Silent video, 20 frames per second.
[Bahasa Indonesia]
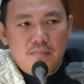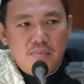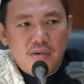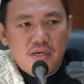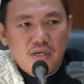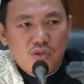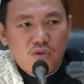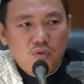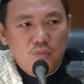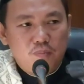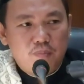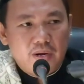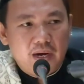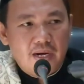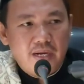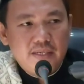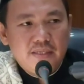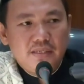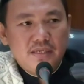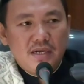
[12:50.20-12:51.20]
begitu
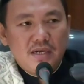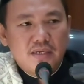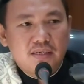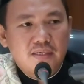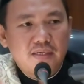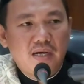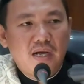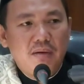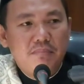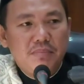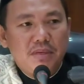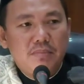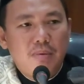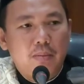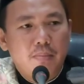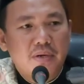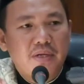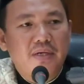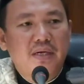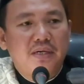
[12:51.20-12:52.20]
banyak kami
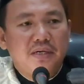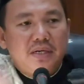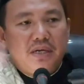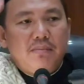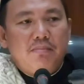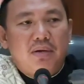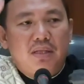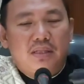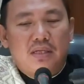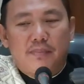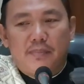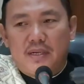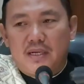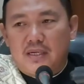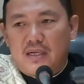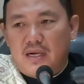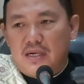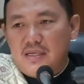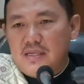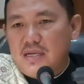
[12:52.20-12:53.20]
memberikan nikmat
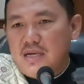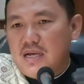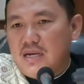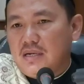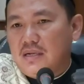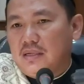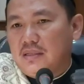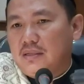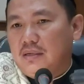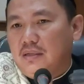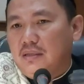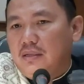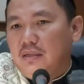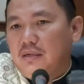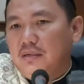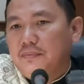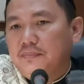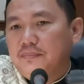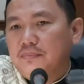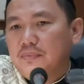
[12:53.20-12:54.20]
kepada kalian kata
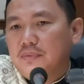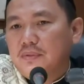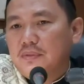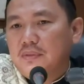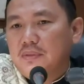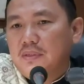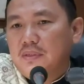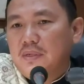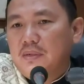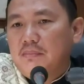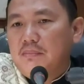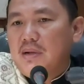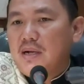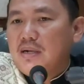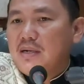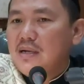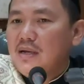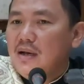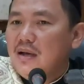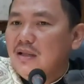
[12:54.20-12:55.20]
Allah
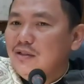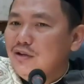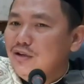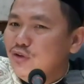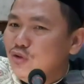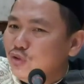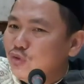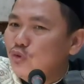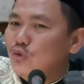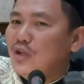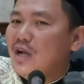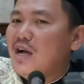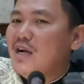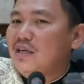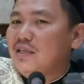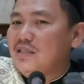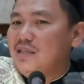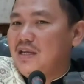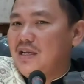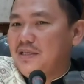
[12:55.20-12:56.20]
maka Allah nuntut
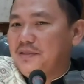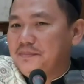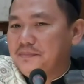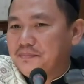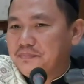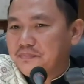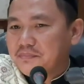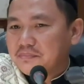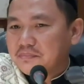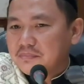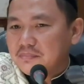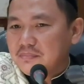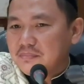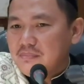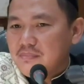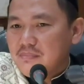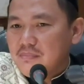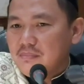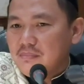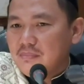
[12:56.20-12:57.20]
haknya
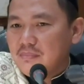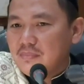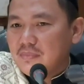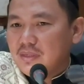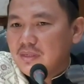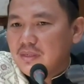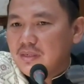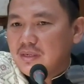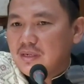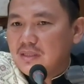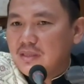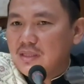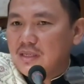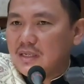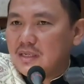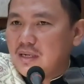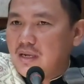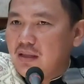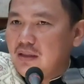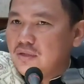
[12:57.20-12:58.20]

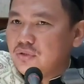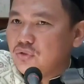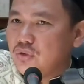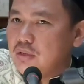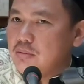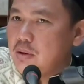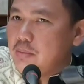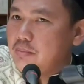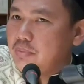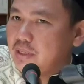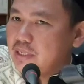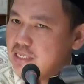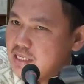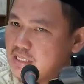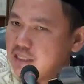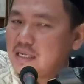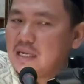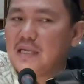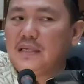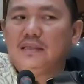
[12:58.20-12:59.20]
ketika Allah sudah
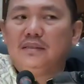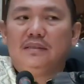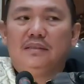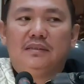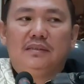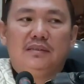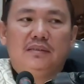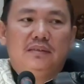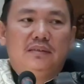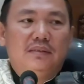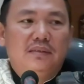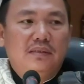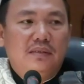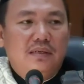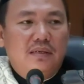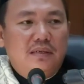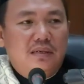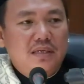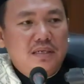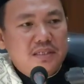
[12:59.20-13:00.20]
memberikan
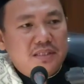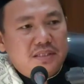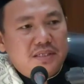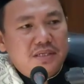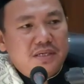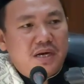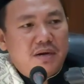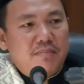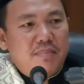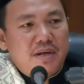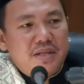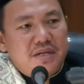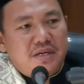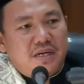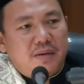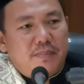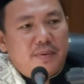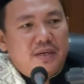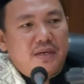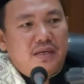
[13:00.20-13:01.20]
rizki yang
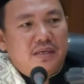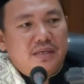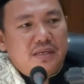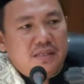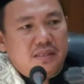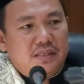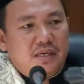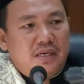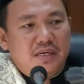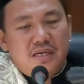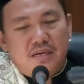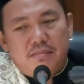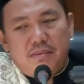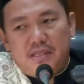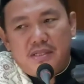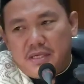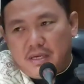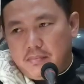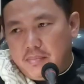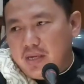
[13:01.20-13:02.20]
banyak kepada kita
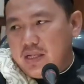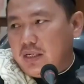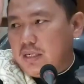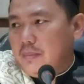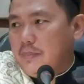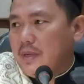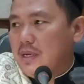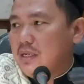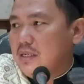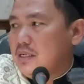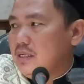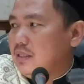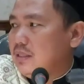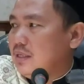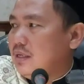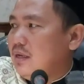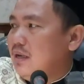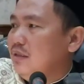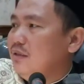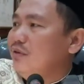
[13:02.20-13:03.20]
nikmat yang banyak kepada
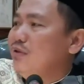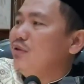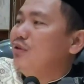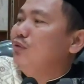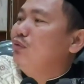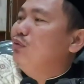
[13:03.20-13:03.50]
kita Allah